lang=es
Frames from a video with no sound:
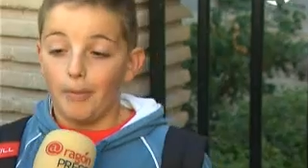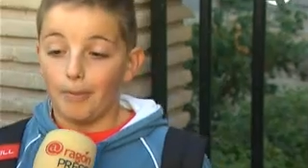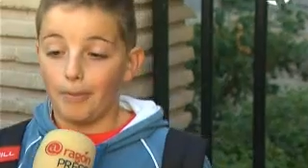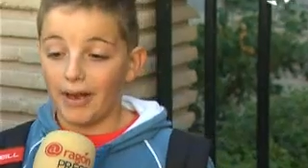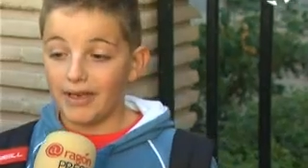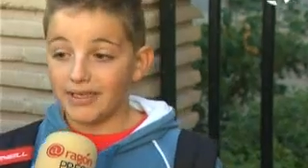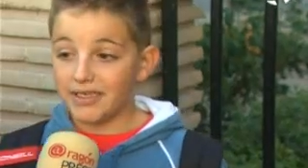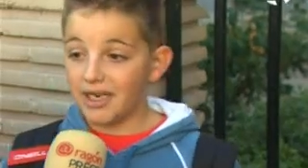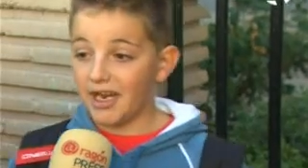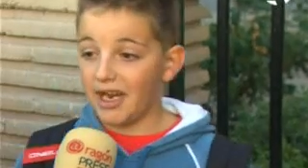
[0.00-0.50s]

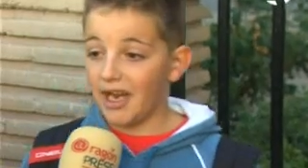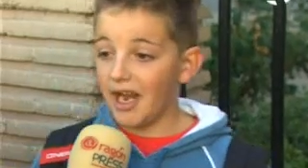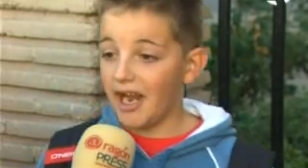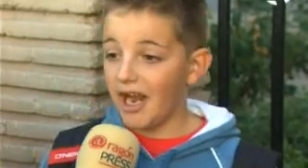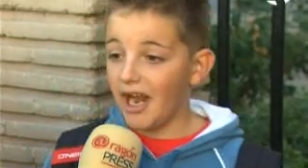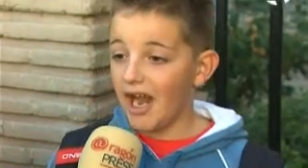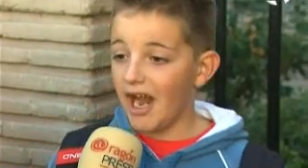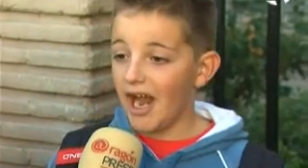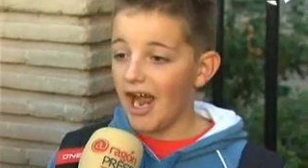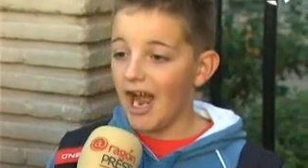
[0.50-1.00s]
Va a
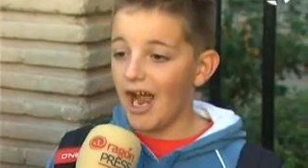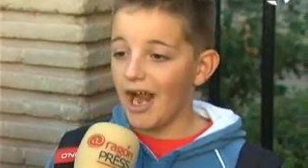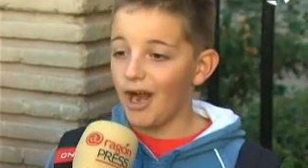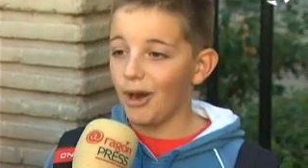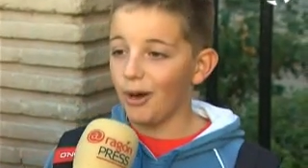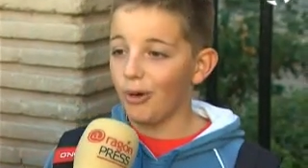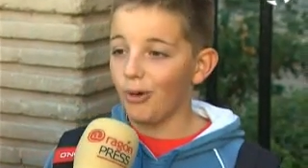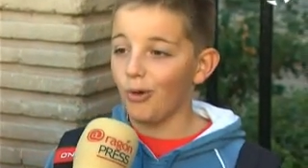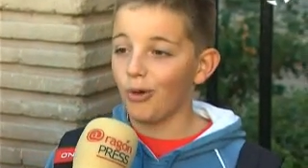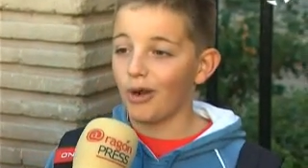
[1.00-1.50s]

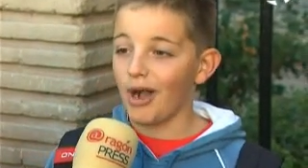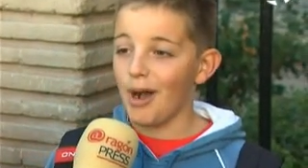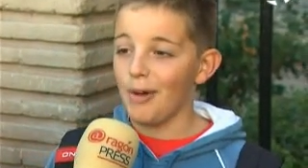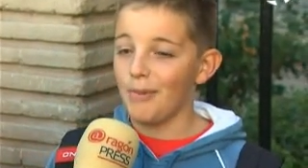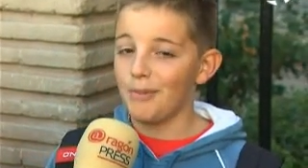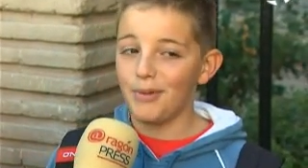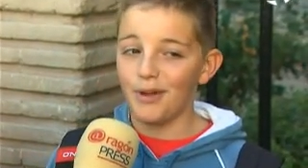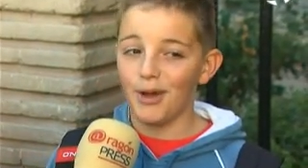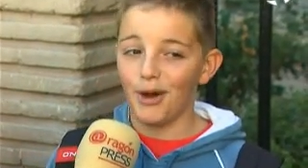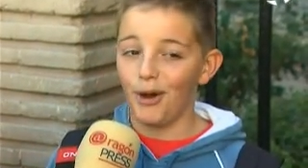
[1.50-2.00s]
ser un
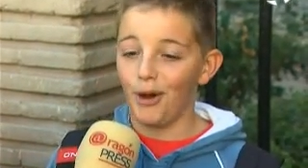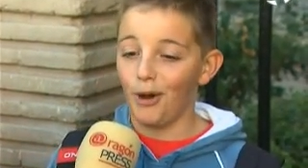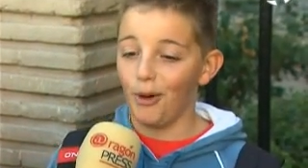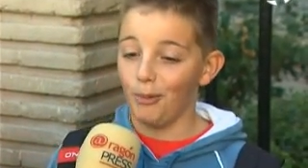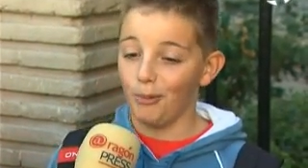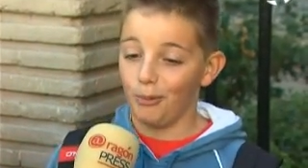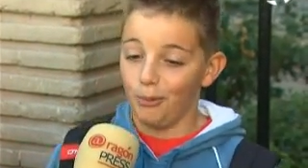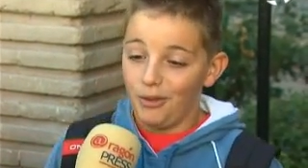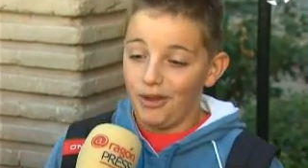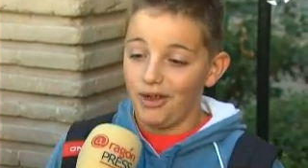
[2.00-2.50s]

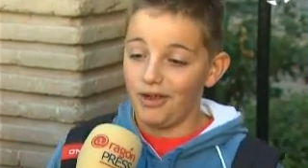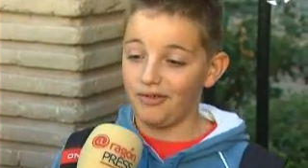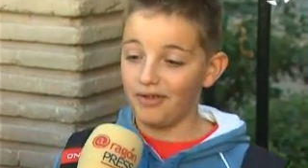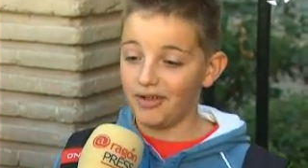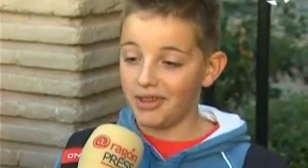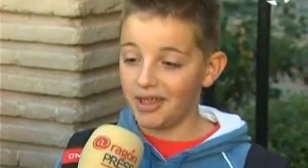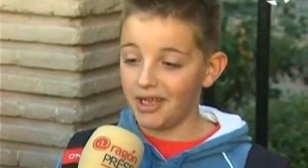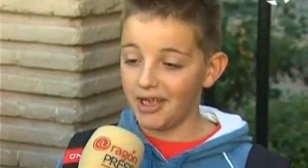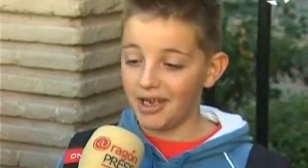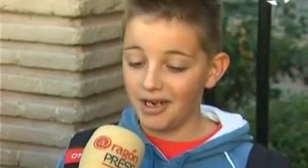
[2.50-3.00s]
cambio muy
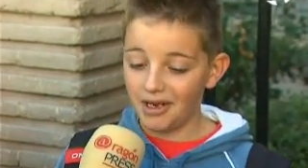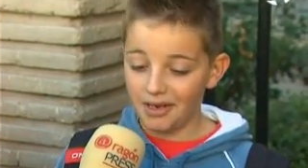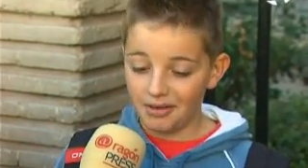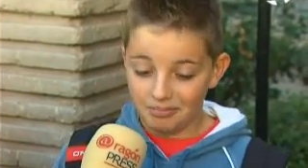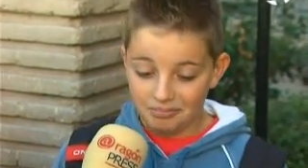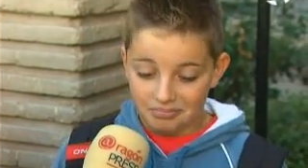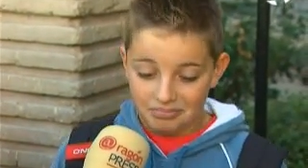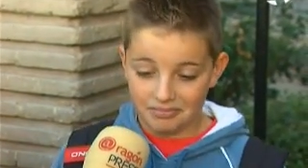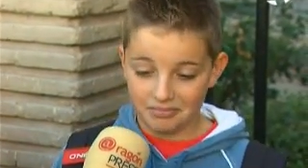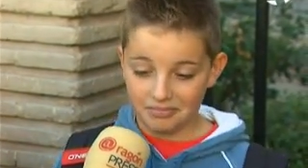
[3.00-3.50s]
difícil
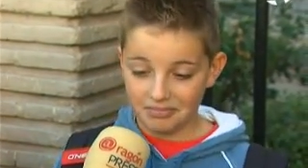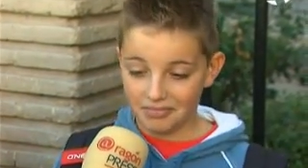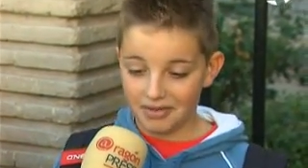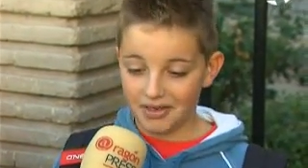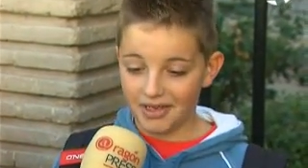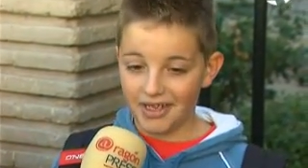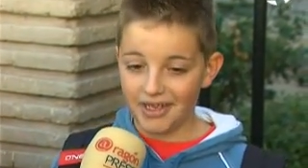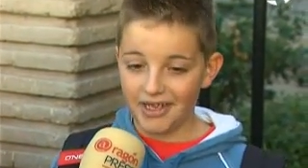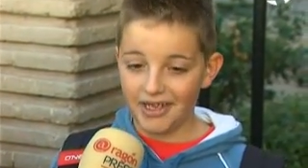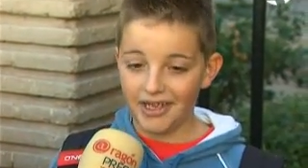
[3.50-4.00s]

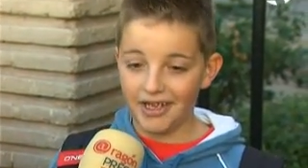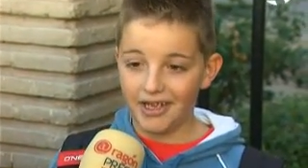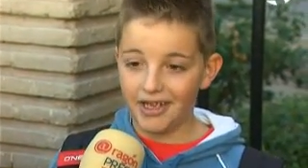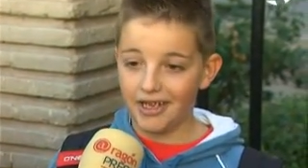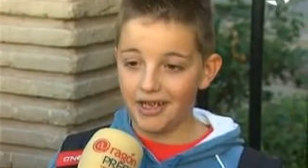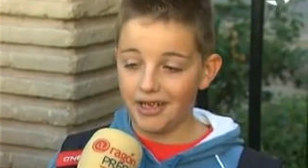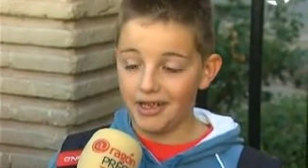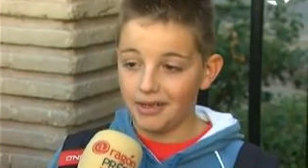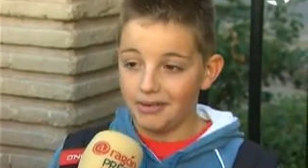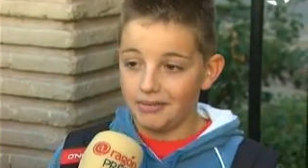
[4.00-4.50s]

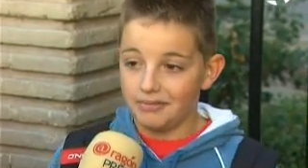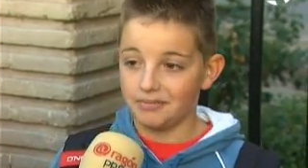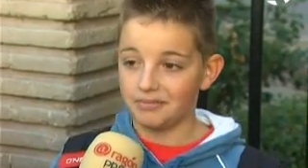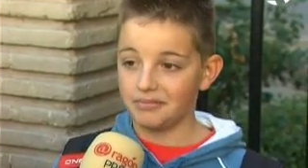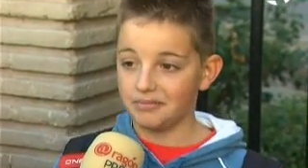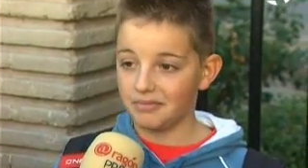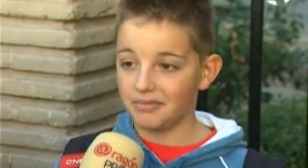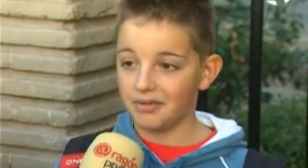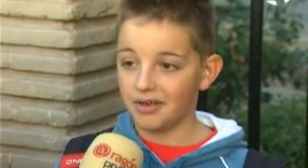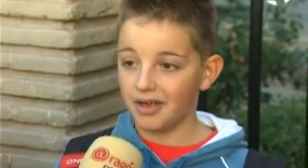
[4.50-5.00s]
y
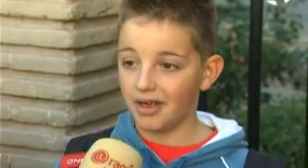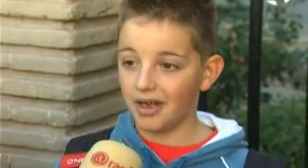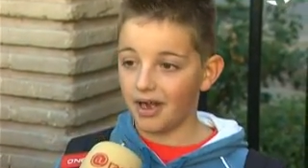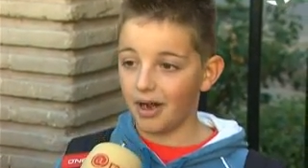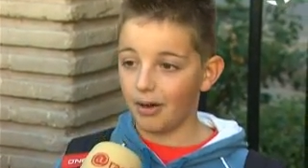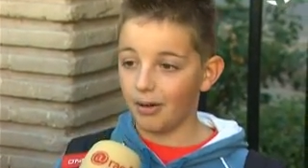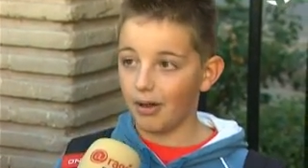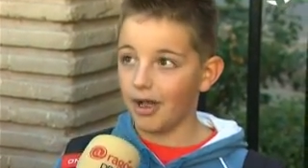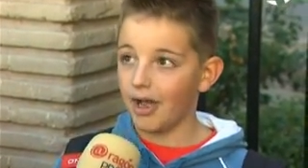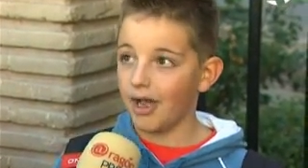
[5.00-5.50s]

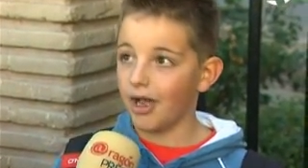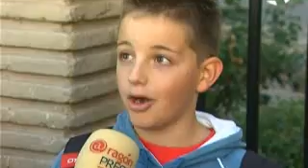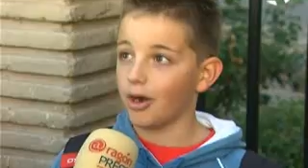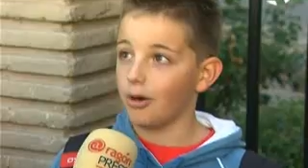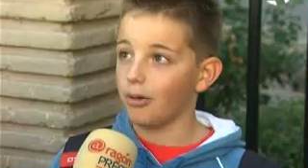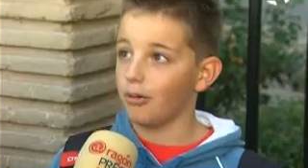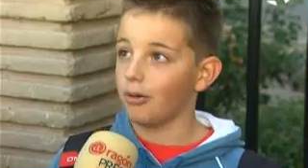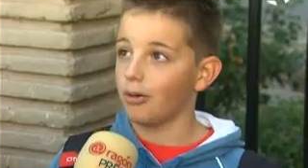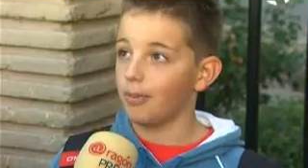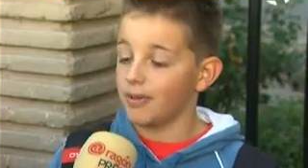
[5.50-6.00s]
a ver
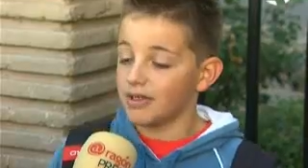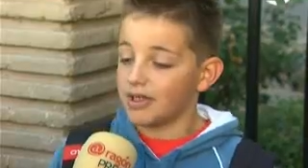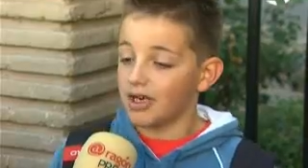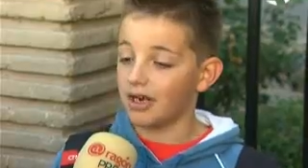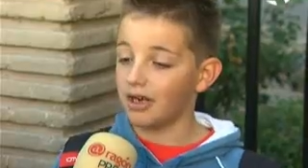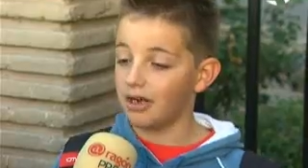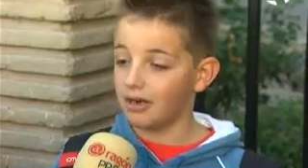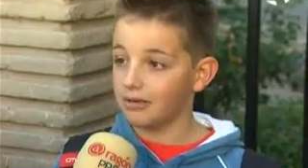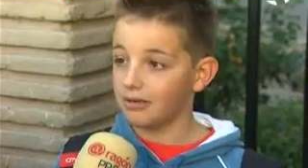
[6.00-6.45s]
cómo pasará.